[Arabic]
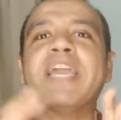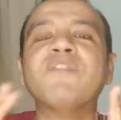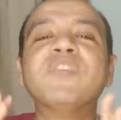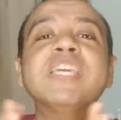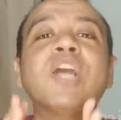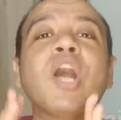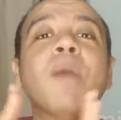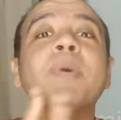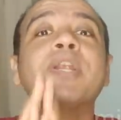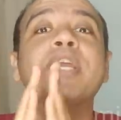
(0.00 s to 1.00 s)
كان في
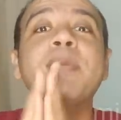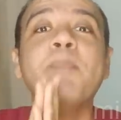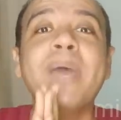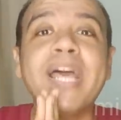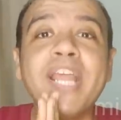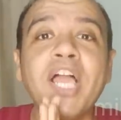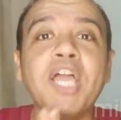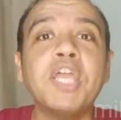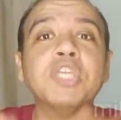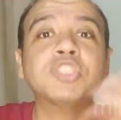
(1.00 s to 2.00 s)
خبر
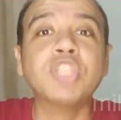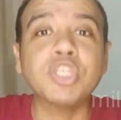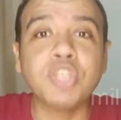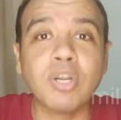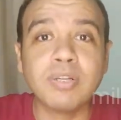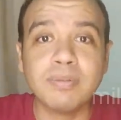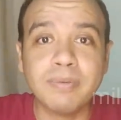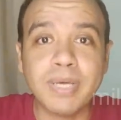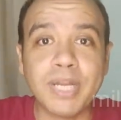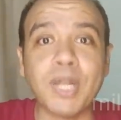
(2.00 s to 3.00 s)
امبارح انتشر
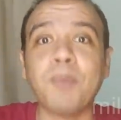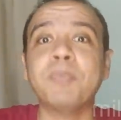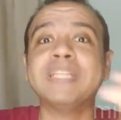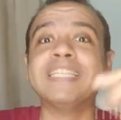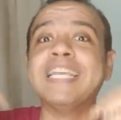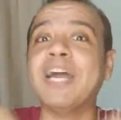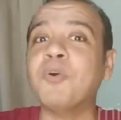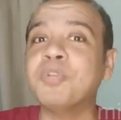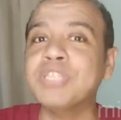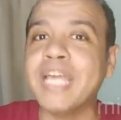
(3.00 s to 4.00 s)
رغم اننا
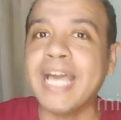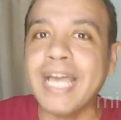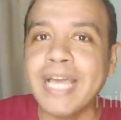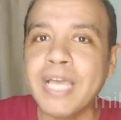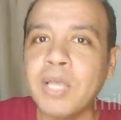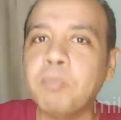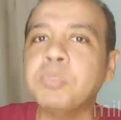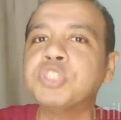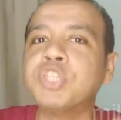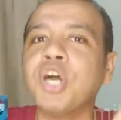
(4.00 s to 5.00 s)
قلناه
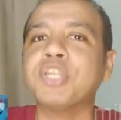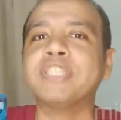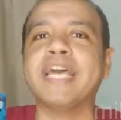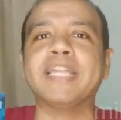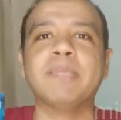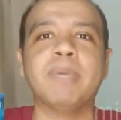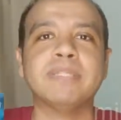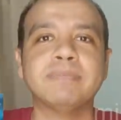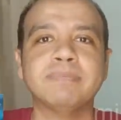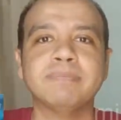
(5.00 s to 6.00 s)
من شهر تقريبا